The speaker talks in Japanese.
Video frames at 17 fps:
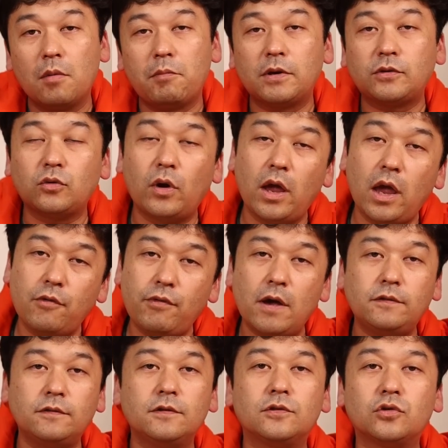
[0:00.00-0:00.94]
まあ、その
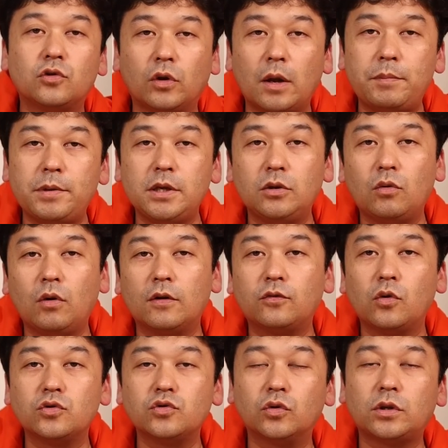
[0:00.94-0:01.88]
AFS にするとねピントが
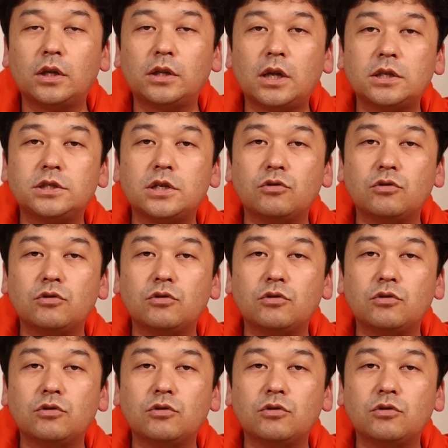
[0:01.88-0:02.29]
そういう状態になっ